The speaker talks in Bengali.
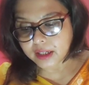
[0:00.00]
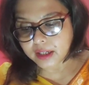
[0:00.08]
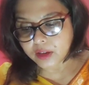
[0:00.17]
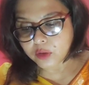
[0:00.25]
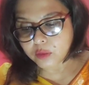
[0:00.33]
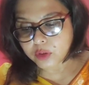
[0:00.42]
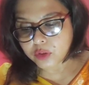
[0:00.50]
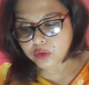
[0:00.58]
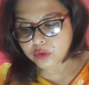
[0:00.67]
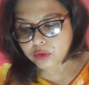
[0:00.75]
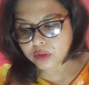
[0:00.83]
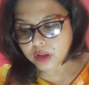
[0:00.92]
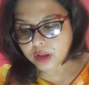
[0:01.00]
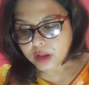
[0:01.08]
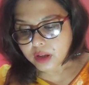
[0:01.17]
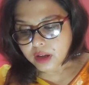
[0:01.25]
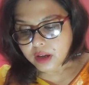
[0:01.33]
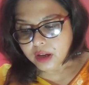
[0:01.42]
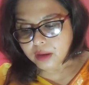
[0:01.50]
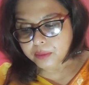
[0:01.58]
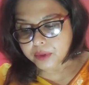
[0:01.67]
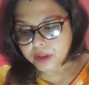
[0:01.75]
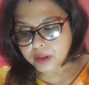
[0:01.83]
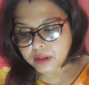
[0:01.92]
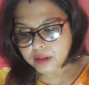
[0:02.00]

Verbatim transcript: এরকম কিছু করে আপনি